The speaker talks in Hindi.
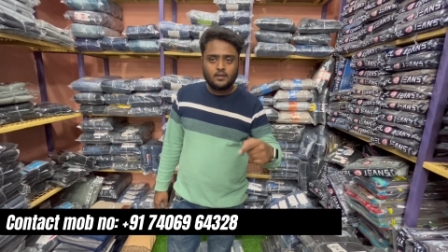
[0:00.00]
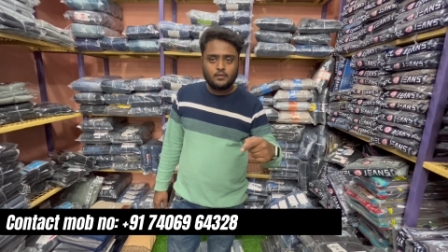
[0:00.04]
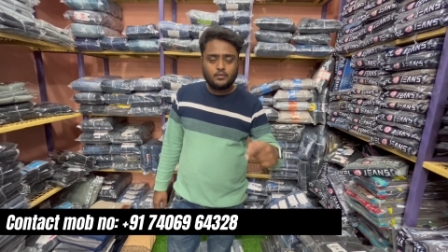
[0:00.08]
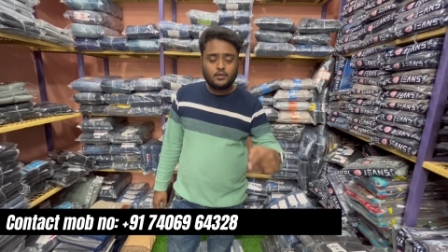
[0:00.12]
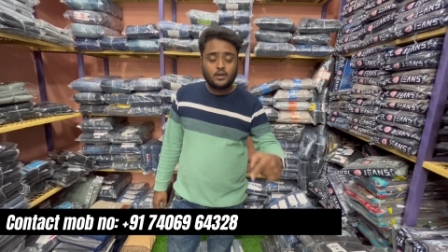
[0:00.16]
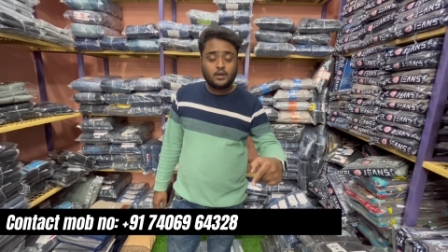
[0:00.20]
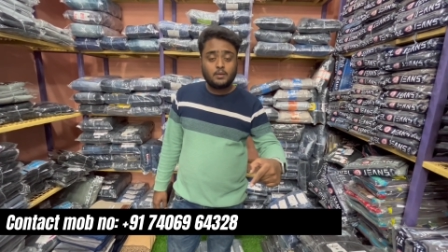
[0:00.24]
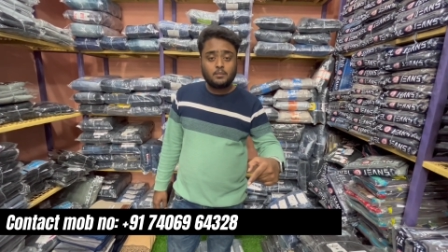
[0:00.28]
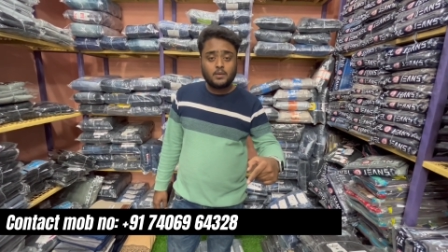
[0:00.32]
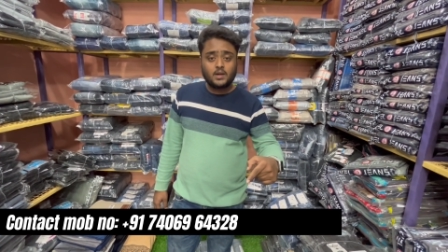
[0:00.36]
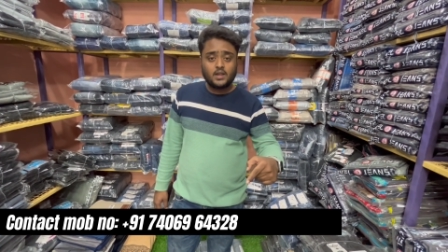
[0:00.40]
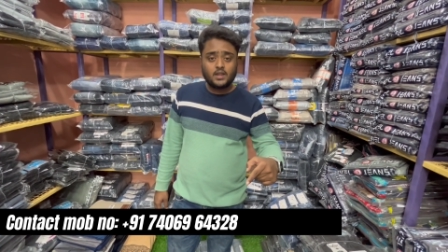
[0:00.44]

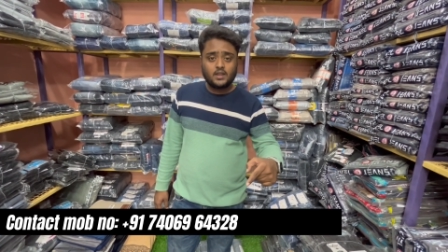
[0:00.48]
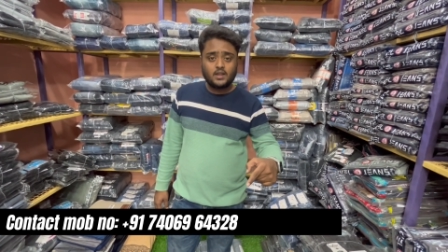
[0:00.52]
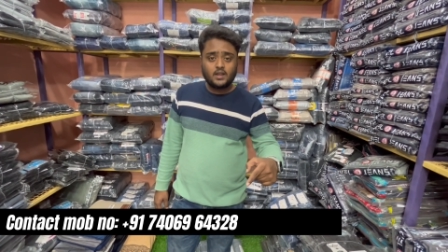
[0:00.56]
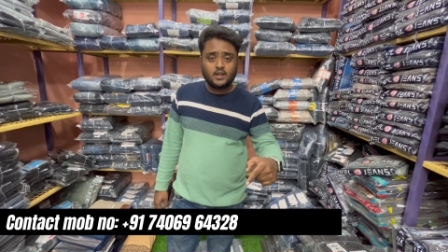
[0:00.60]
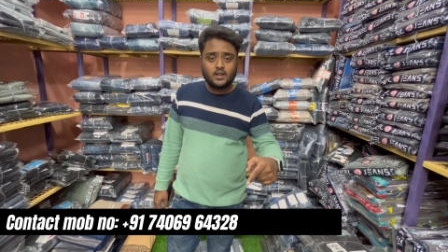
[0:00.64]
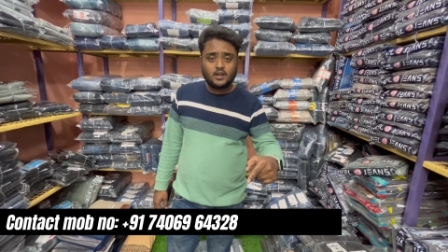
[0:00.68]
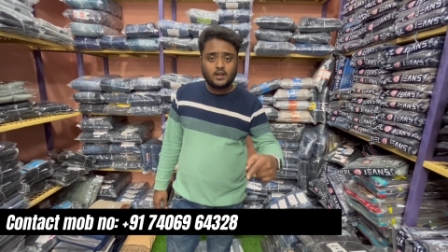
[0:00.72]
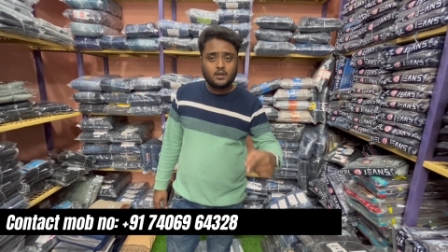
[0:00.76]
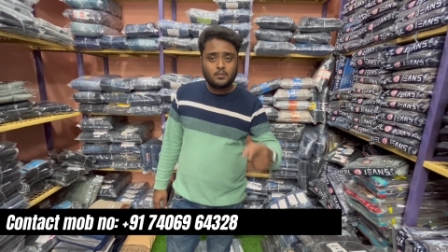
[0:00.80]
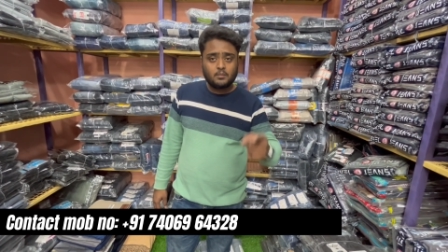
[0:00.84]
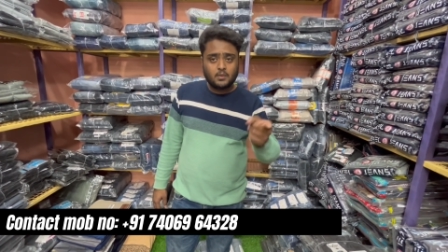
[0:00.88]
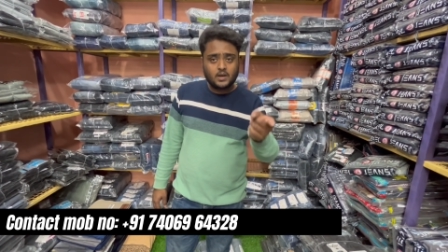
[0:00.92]
फर्मा
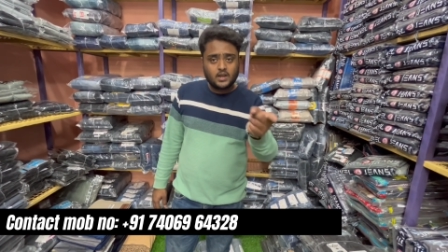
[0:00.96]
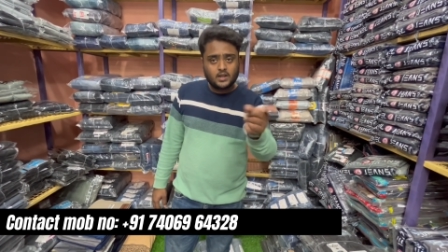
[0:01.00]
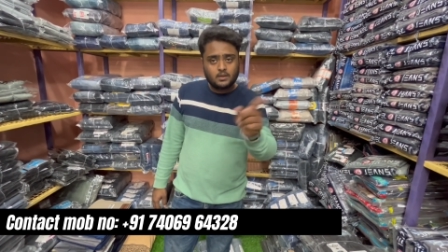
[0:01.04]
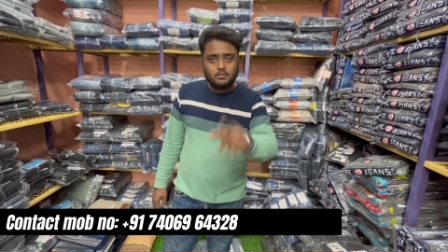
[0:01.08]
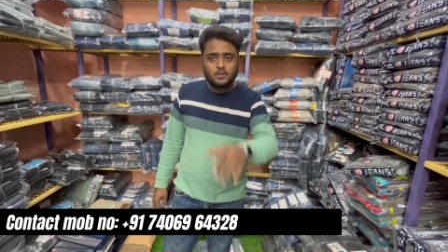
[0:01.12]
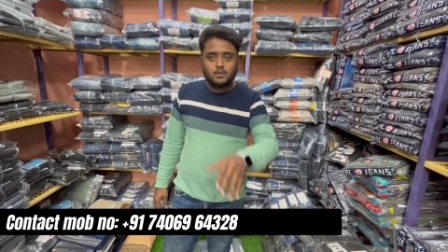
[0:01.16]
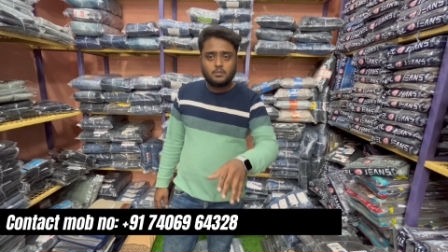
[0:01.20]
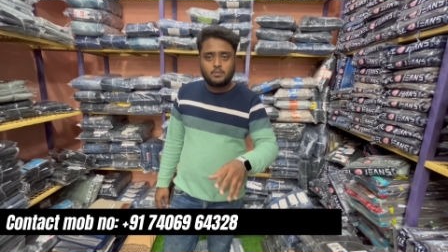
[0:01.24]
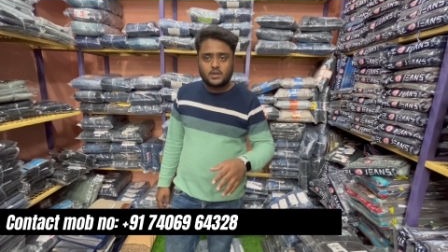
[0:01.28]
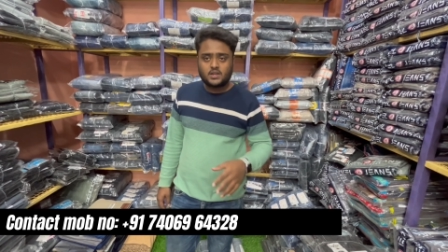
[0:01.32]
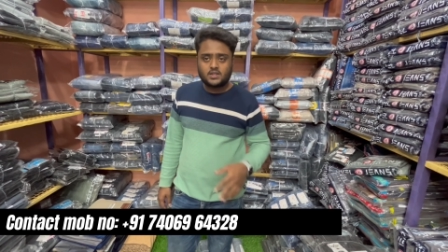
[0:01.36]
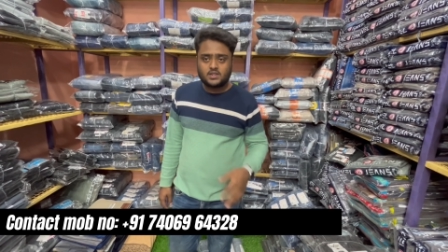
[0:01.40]
देखना बाद में
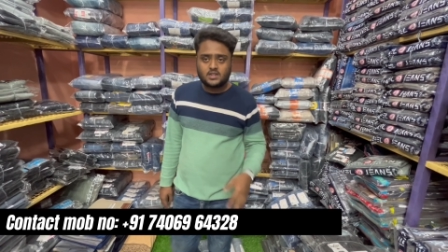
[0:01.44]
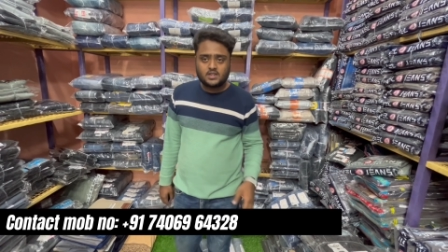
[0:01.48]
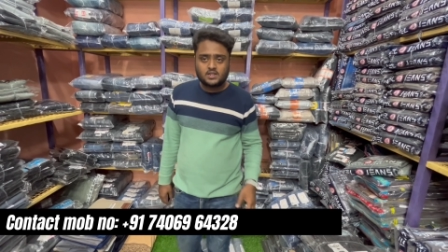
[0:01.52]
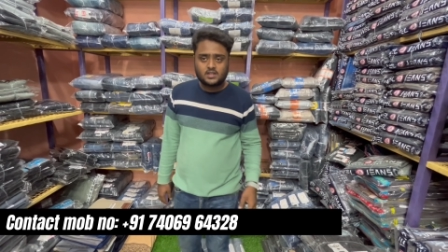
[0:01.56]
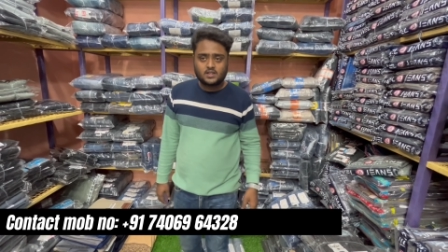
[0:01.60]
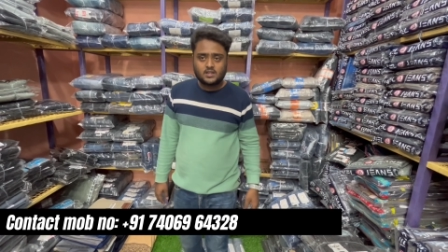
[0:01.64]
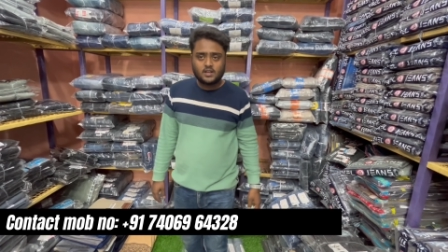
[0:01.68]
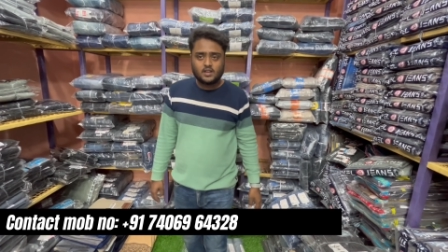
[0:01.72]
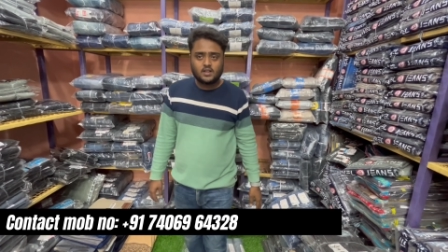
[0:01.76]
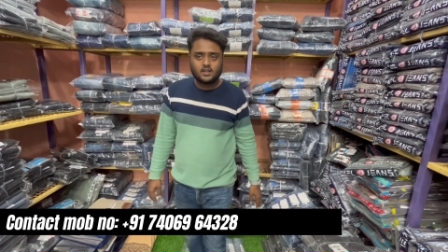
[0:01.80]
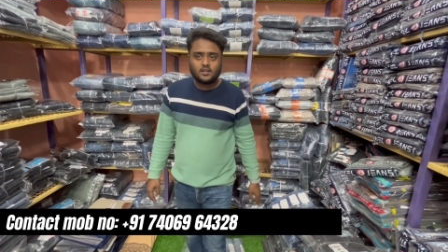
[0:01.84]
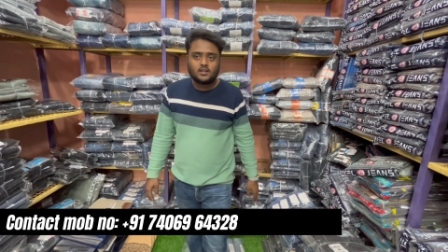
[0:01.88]
परचेज
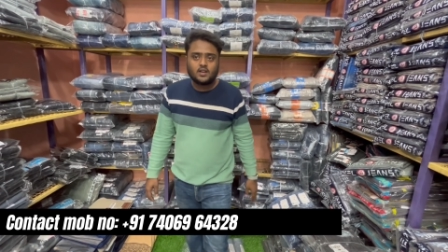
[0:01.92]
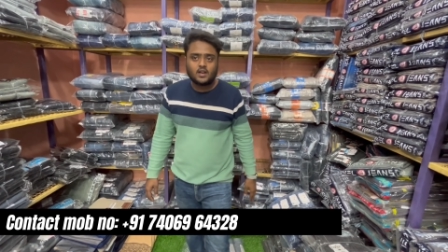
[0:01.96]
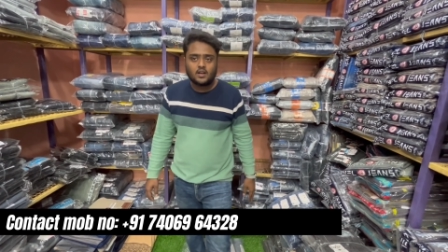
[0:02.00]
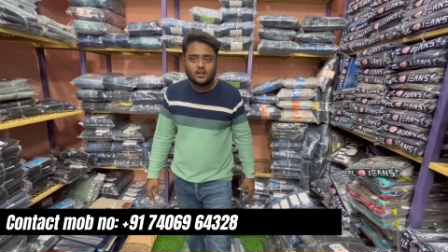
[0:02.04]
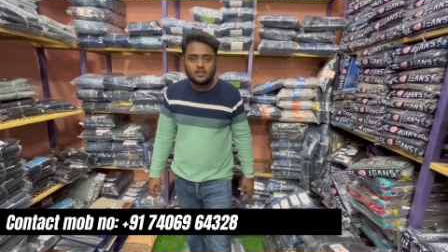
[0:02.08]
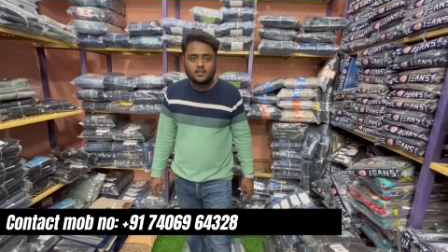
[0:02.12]
करना